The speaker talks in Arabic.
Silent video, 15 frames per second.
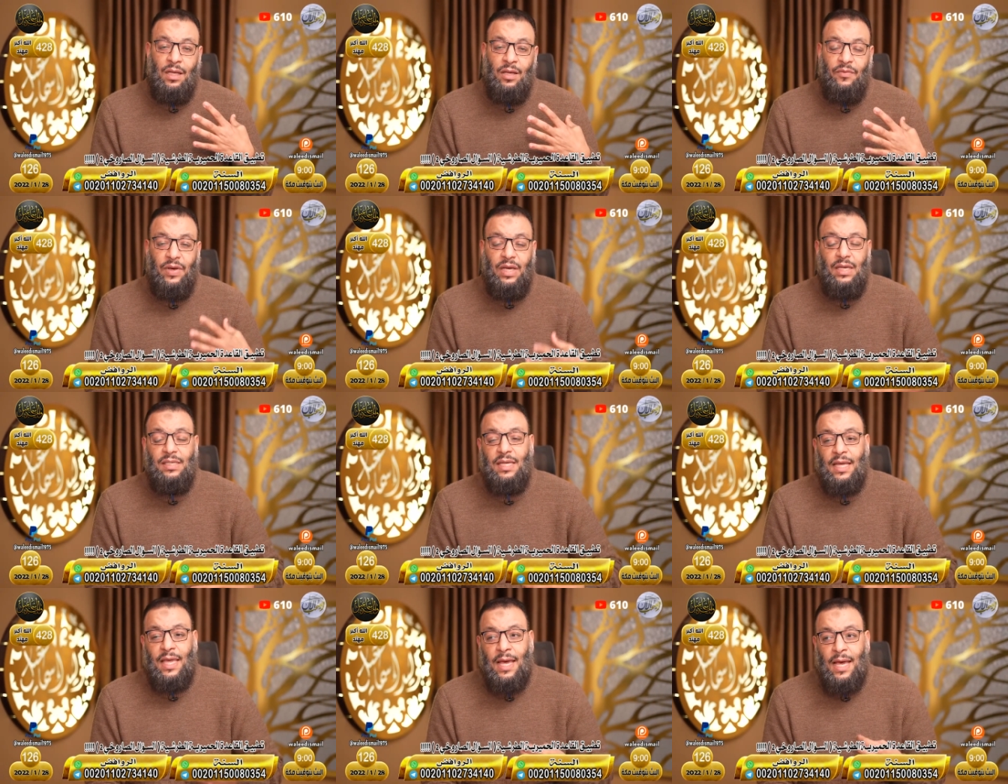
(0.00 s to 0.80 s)

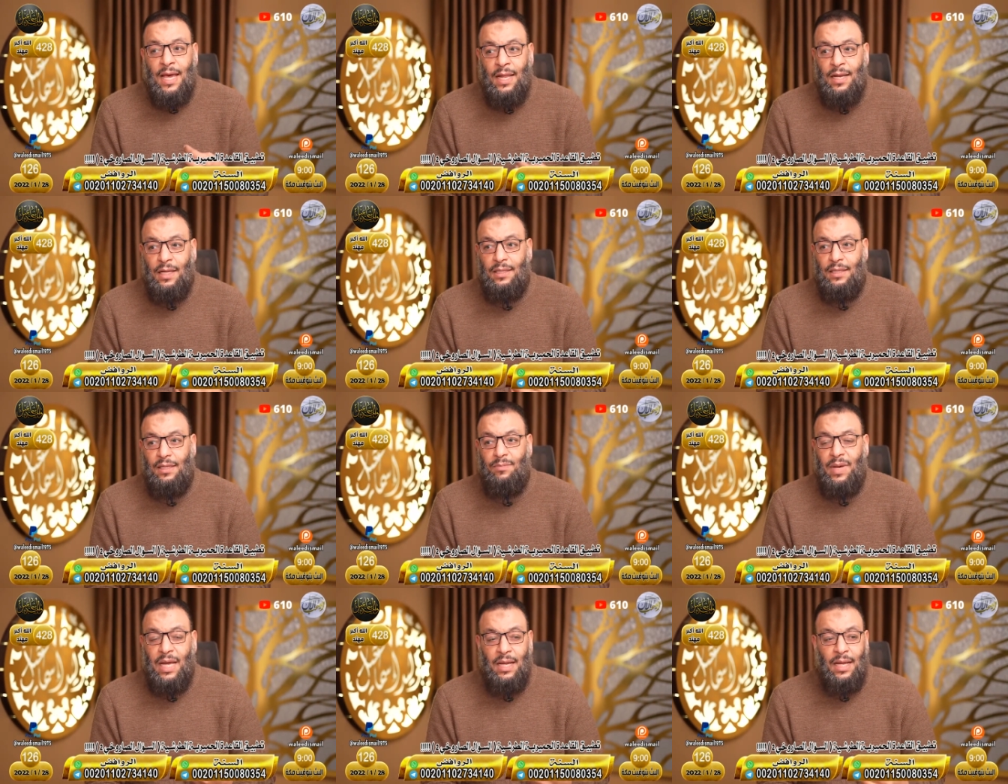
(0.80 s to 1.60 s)
فإذا كانت
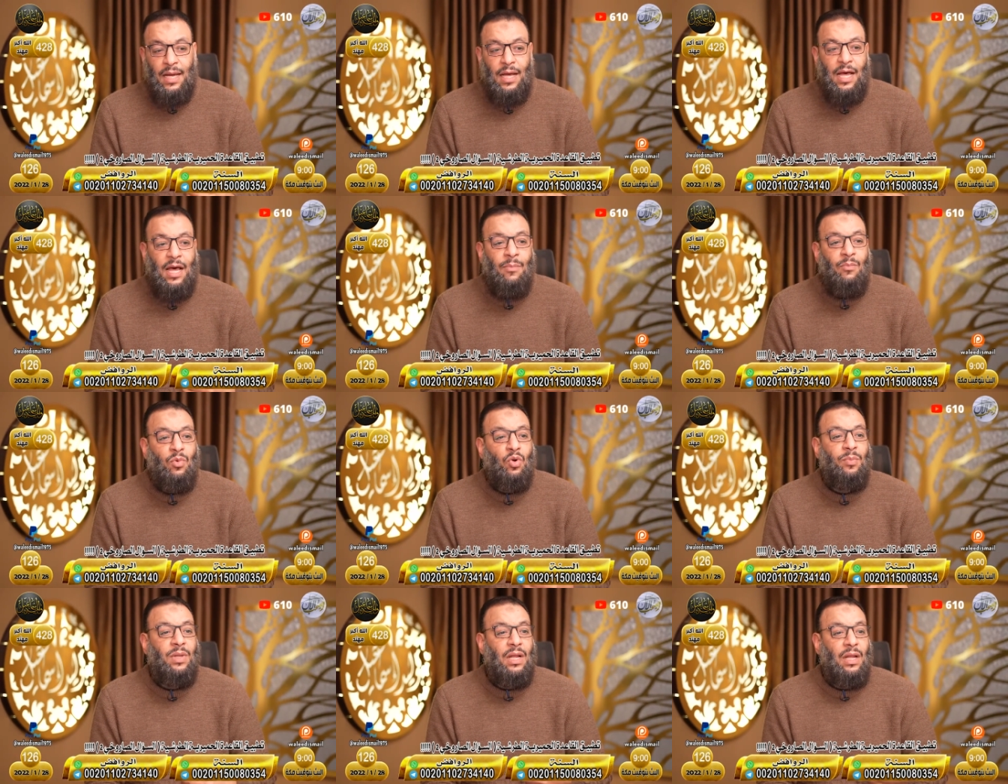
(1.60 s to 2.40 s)
البيعة
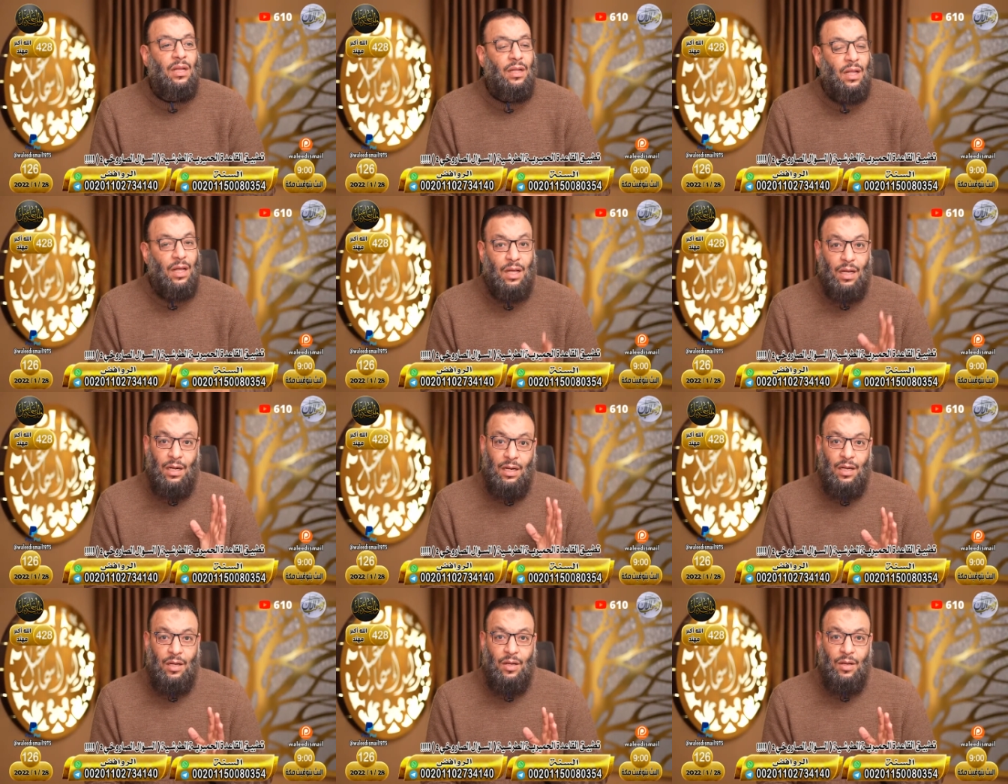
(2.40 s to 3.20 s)
أمر من الله
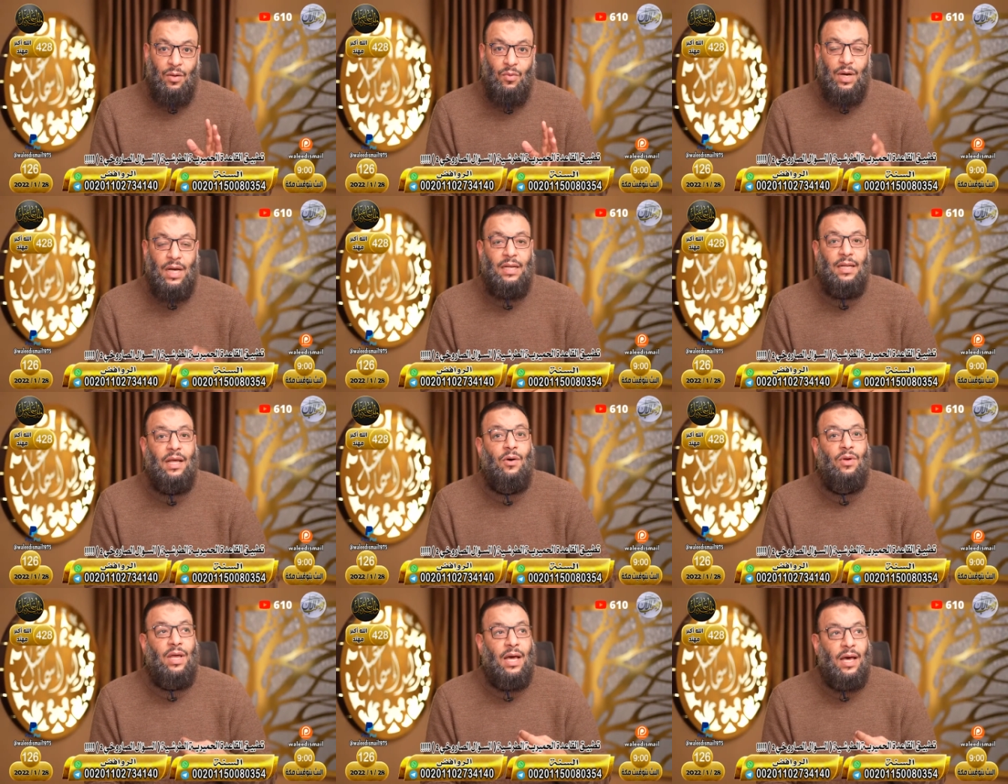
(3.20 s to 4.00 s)

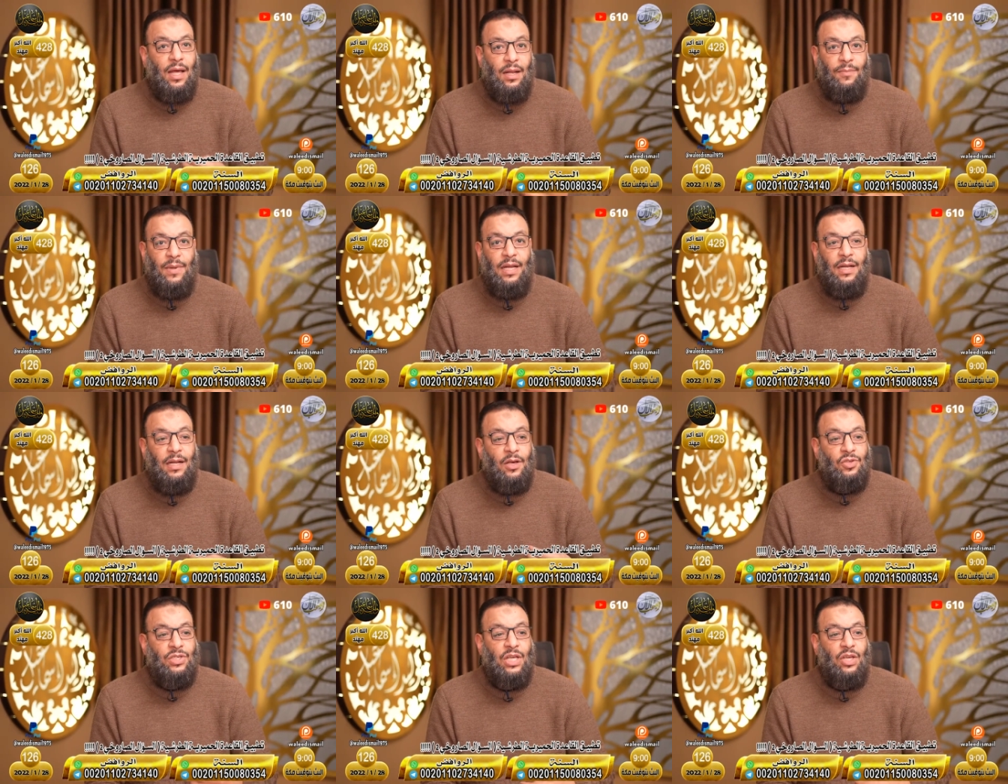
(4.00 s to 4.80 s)
وأنه يعلم
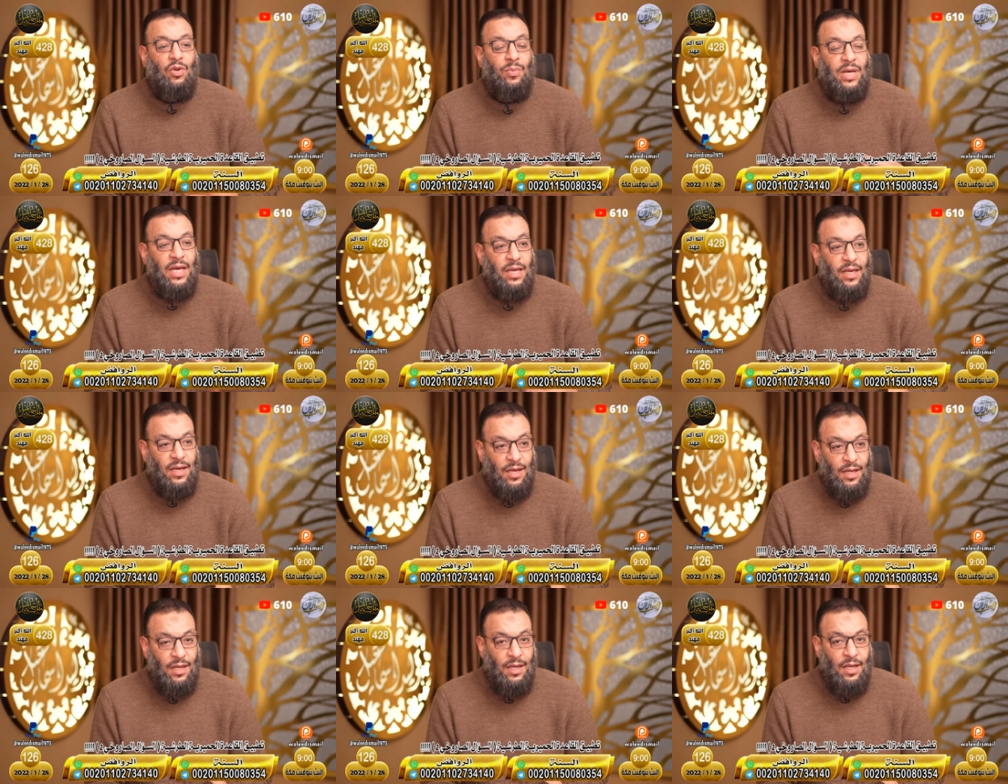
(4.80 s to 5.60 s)
أنه سيبايع